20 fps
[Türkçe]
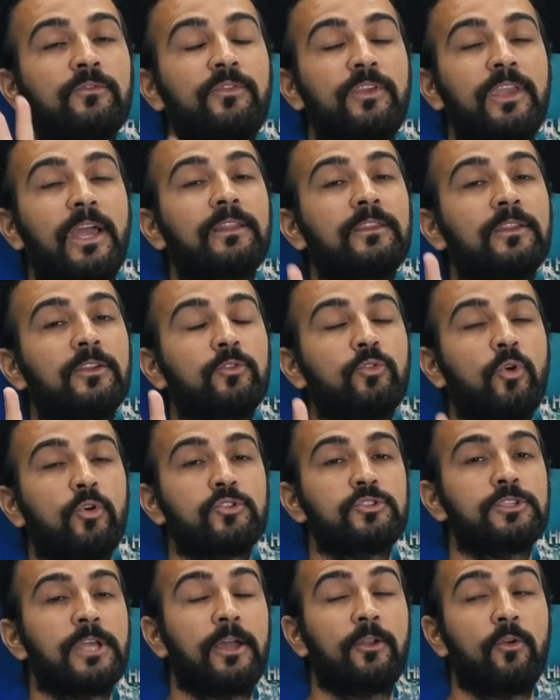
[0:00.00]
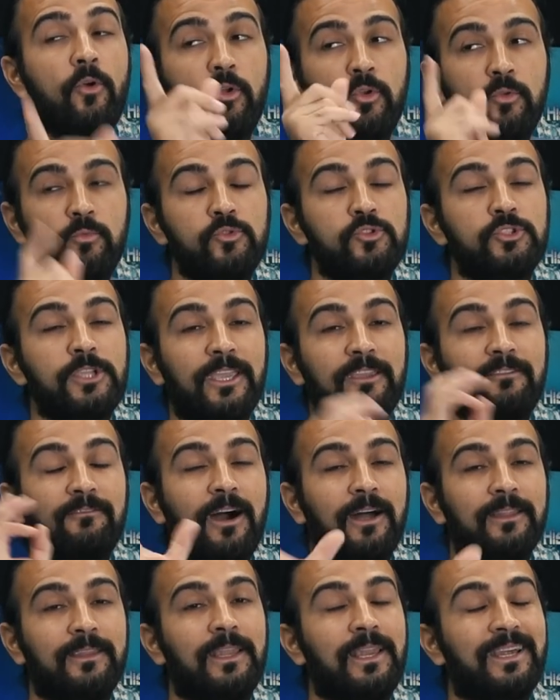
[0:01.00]
fiyatını dostlar önümüzdeki
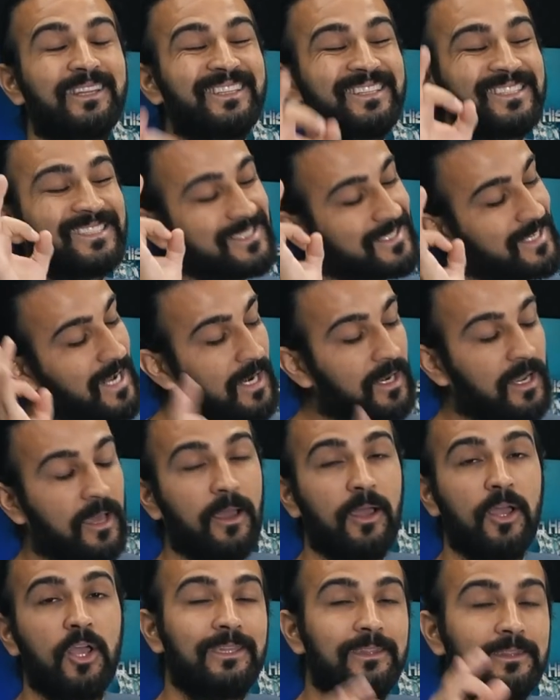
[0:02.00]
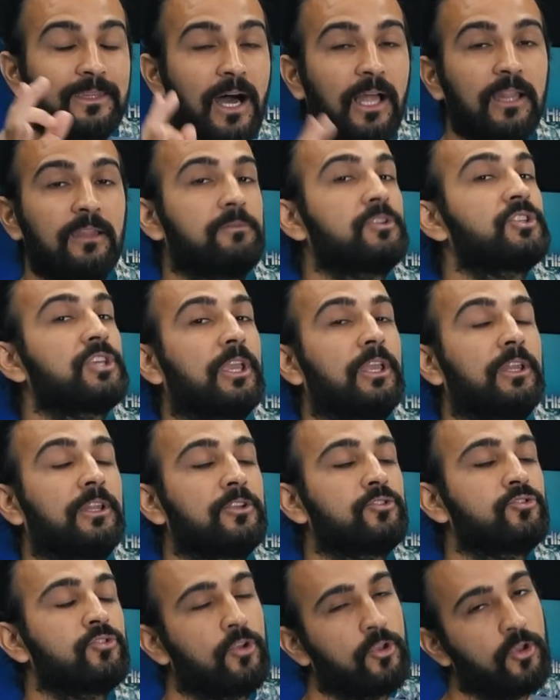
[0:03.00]
vadelerde ısrarla iddialı bir
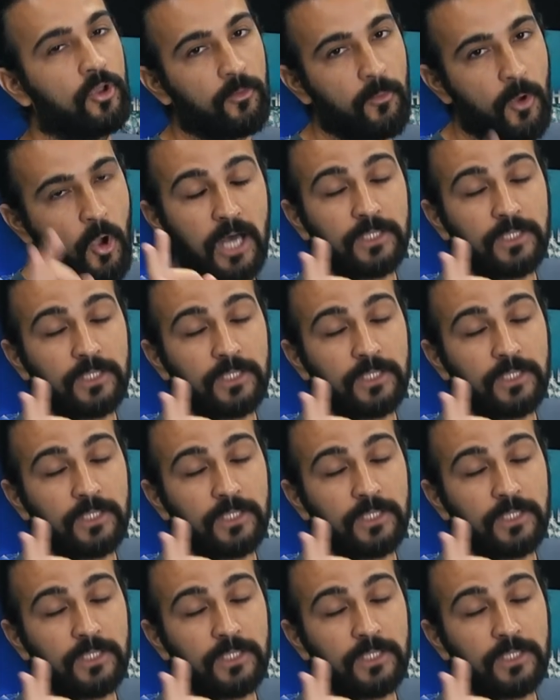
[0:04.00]
şekilde söylüyorum.